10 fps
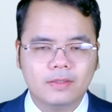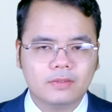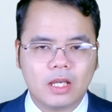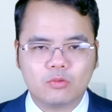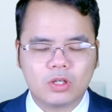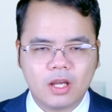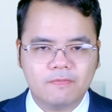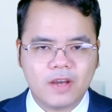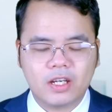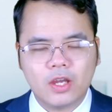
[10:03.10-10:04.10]
Tại cuộc đàm
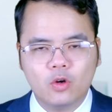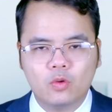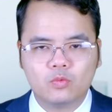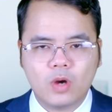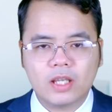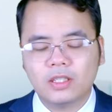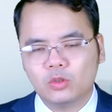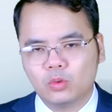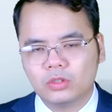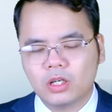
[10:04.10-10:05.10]
phán ngày hôm qua giữa
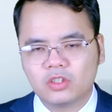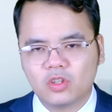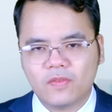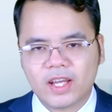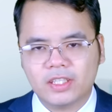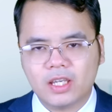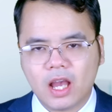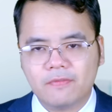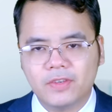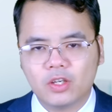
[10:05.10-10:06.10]
Thủ tướng
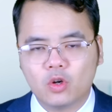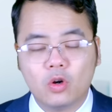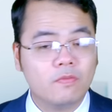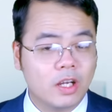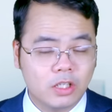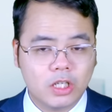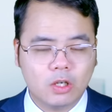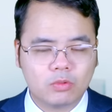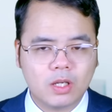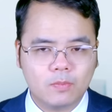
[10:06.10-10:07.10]
Slovakia Fico và người
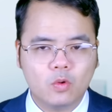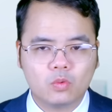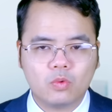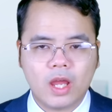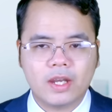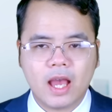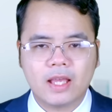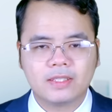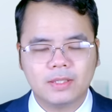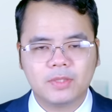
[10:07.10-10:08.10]
đồng cấp Ukraine
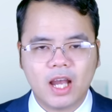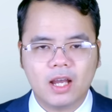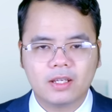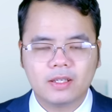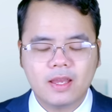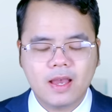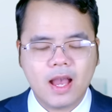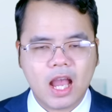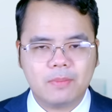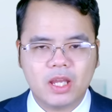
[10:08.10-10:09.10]
Simga,
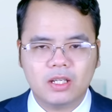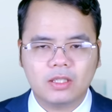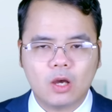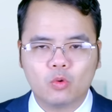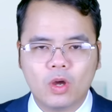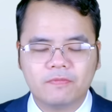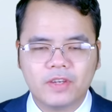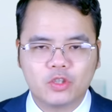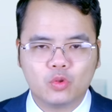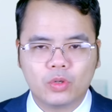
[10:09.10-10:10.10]
hai bên đã thảo luận
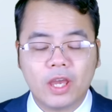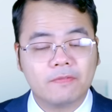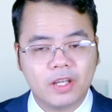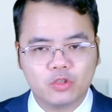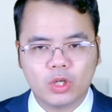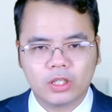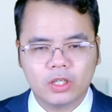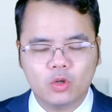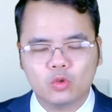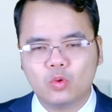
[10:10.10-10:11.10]
về chủ đề vận chuyển khí
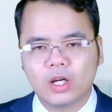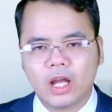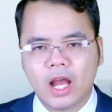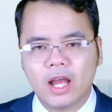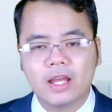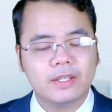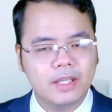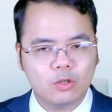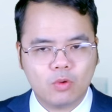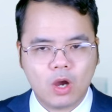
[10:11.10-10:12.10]
đốt của Nga
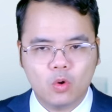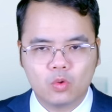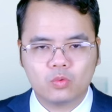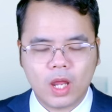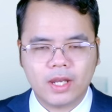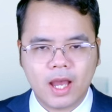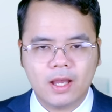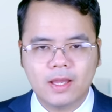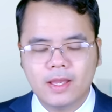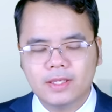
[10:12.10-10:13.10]
đi qua Ukraine
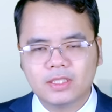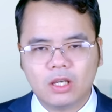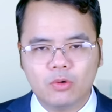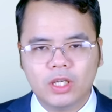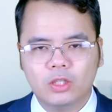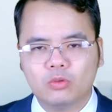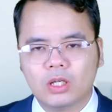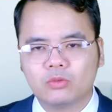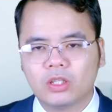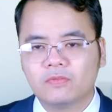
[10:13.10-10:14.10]
sau khi thỏa
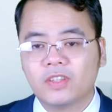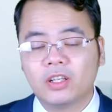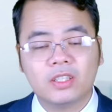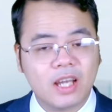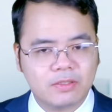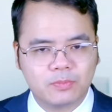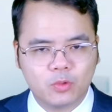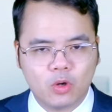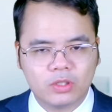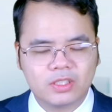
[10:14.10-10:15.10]
thuận tới
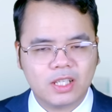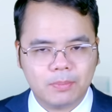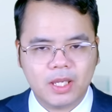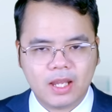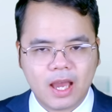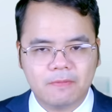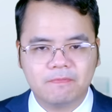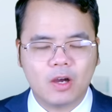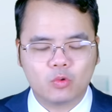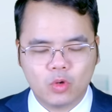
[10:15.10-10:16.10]
Gazprom sắp hết hạn
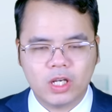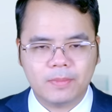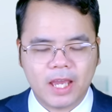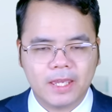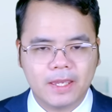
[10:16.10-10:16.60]
vào cuối năm nay.